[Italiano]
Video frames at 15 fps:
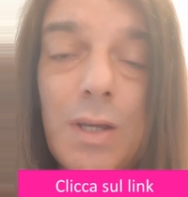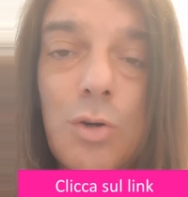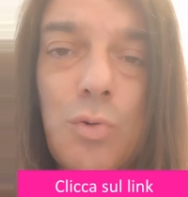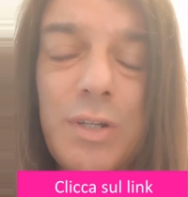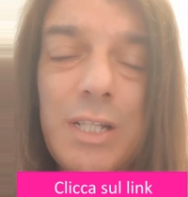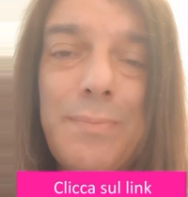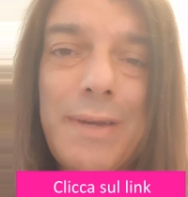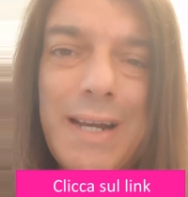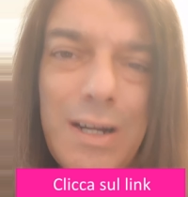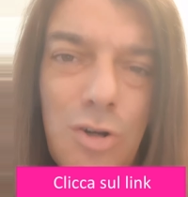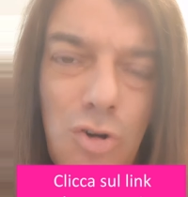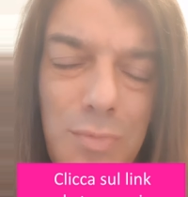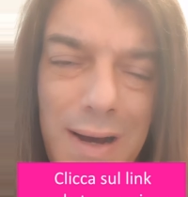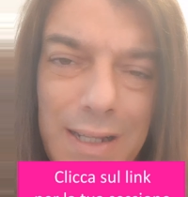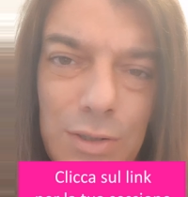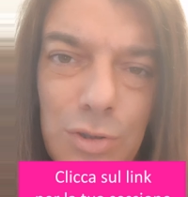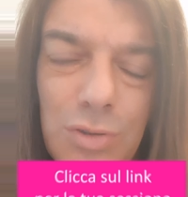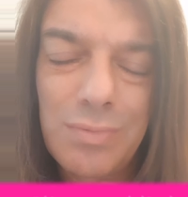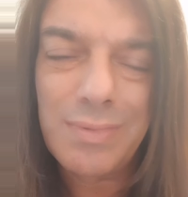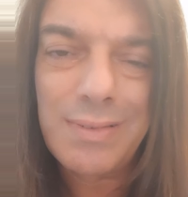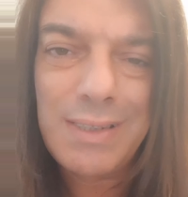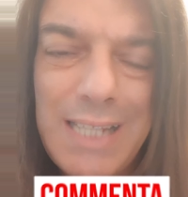Quindi mi
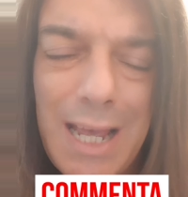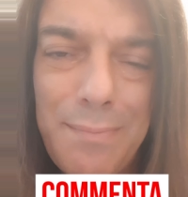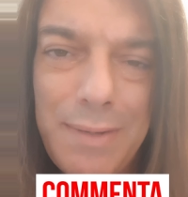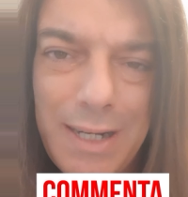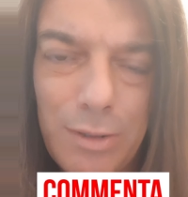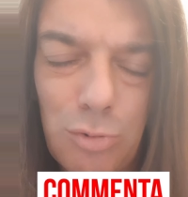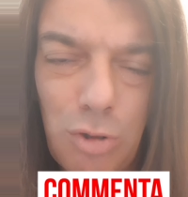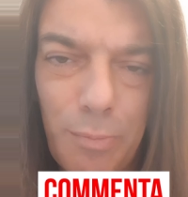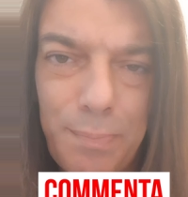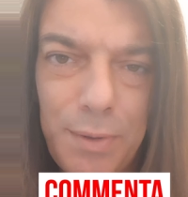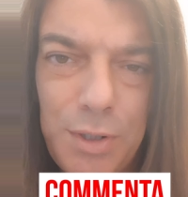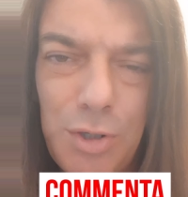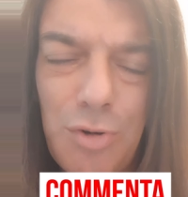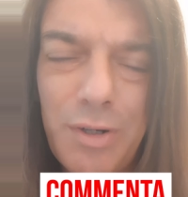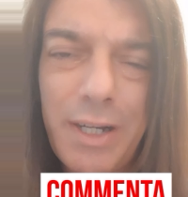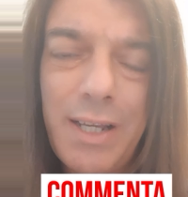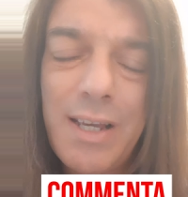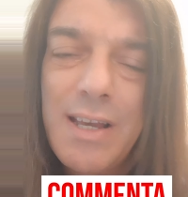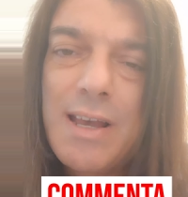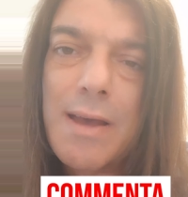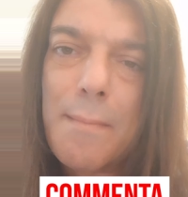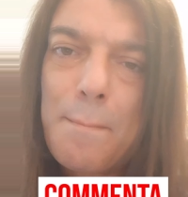raccomando, dammi la tua
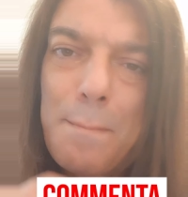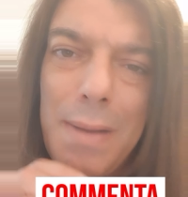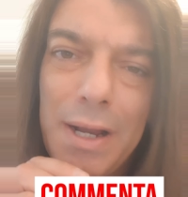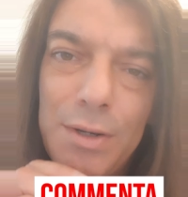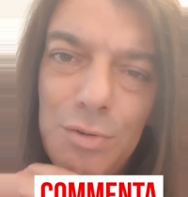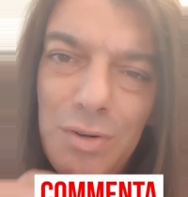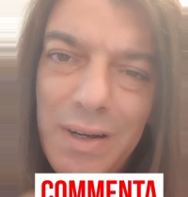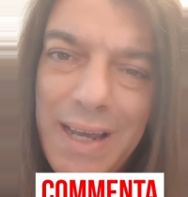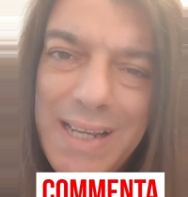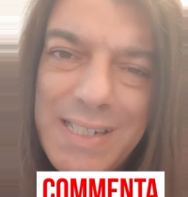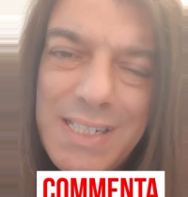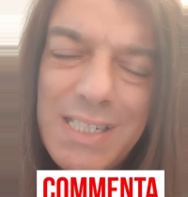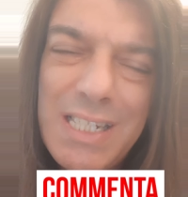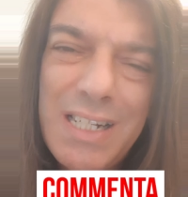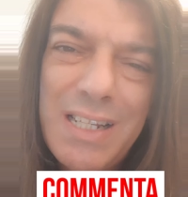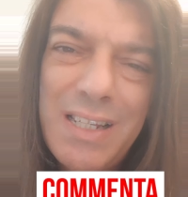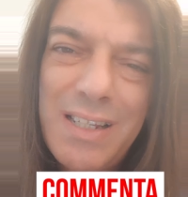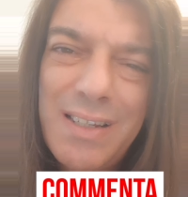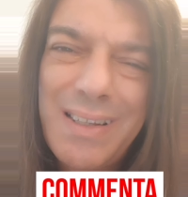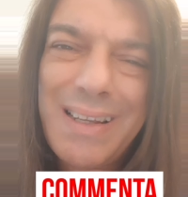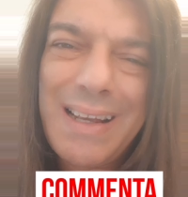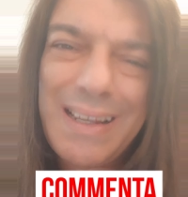opinione, ma non
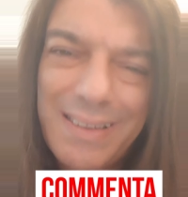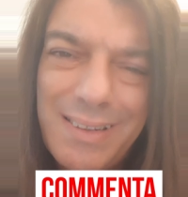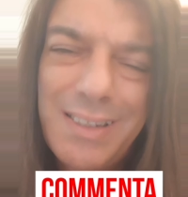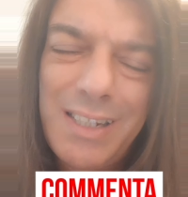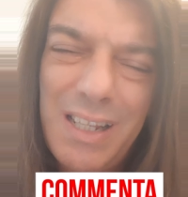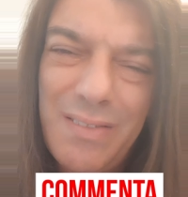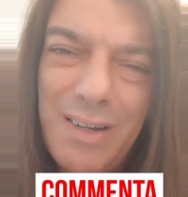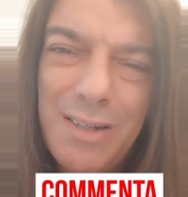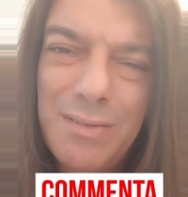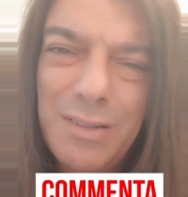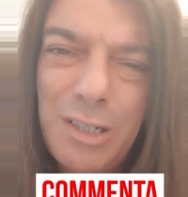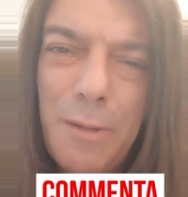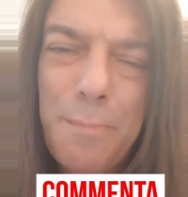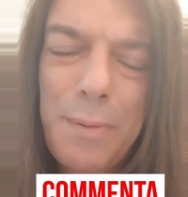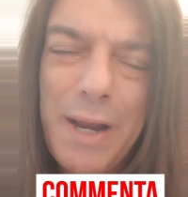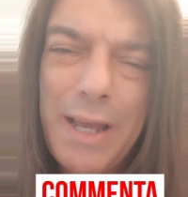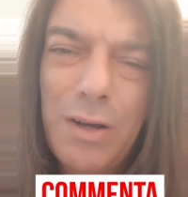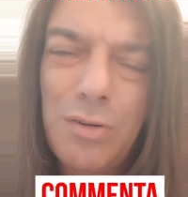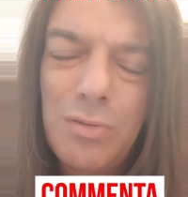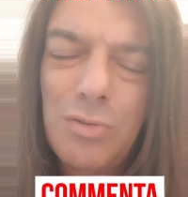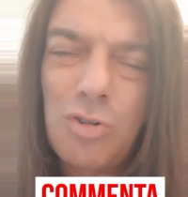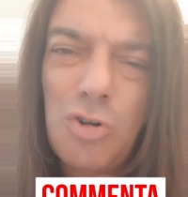essere cattiva, ti
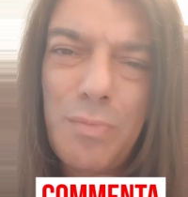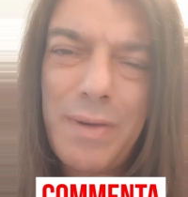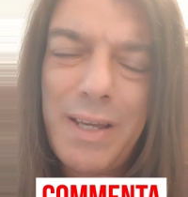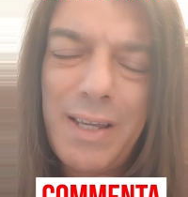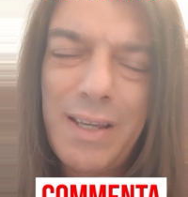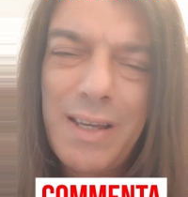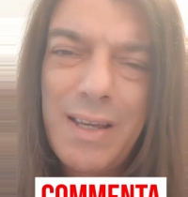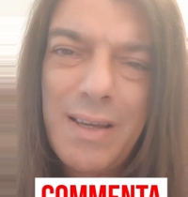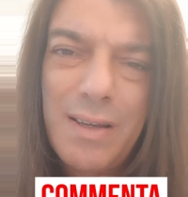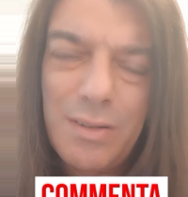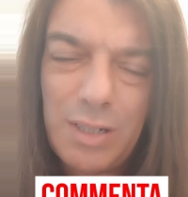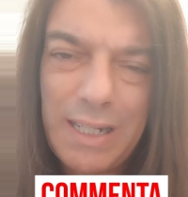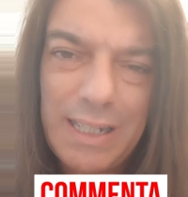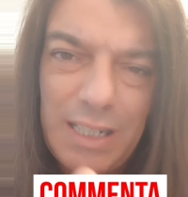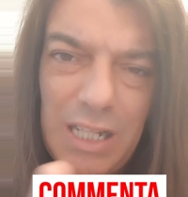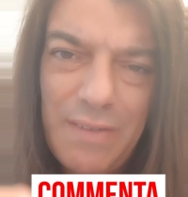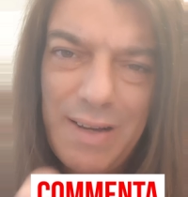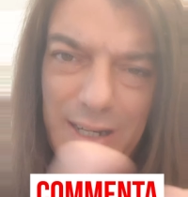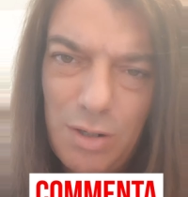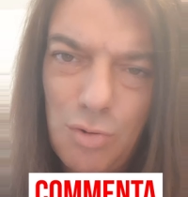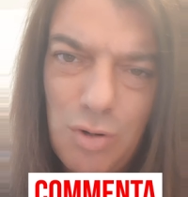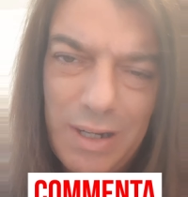prego, come
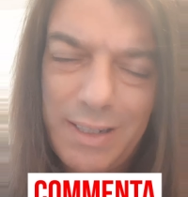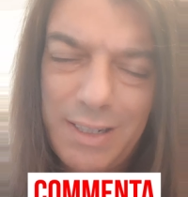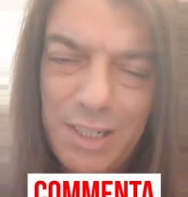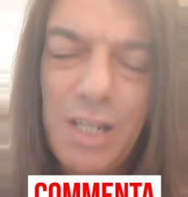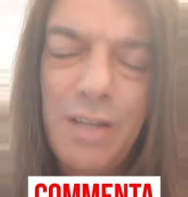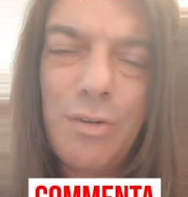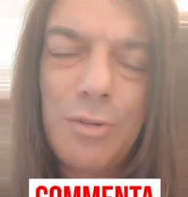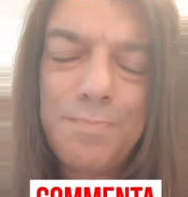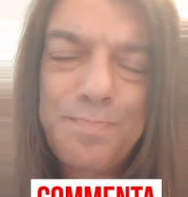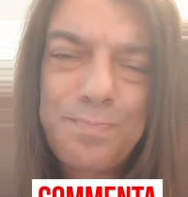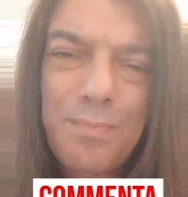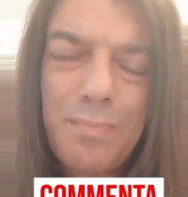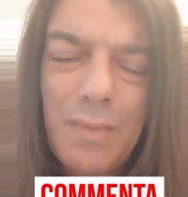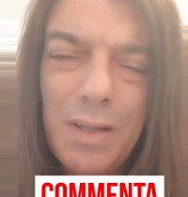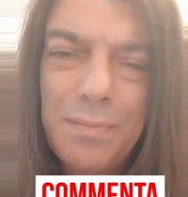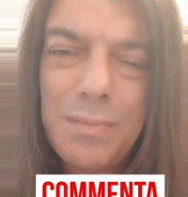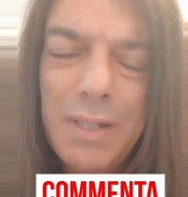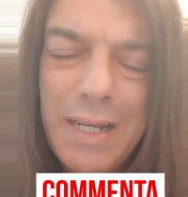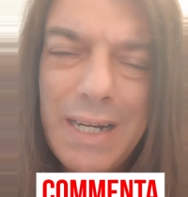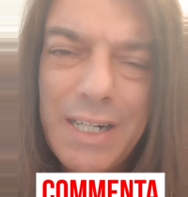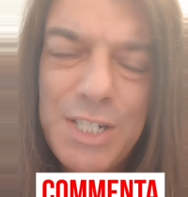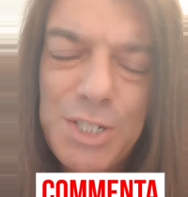cattiva o cattivo
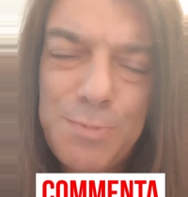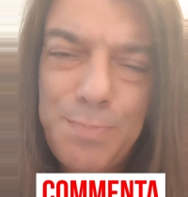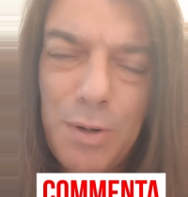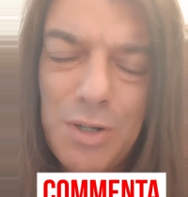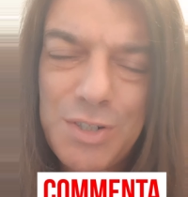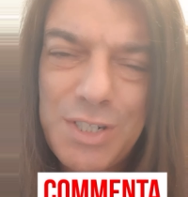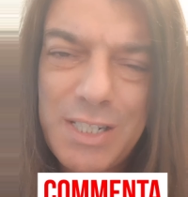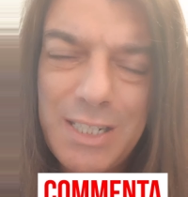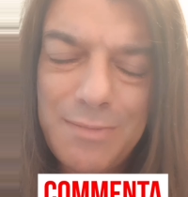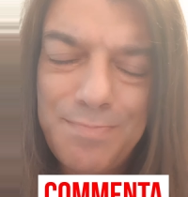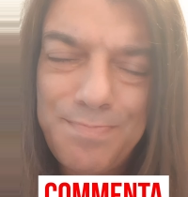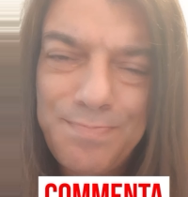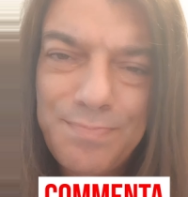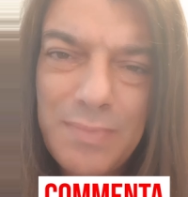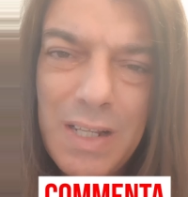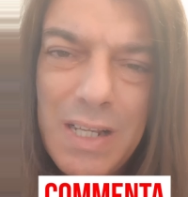nella risposta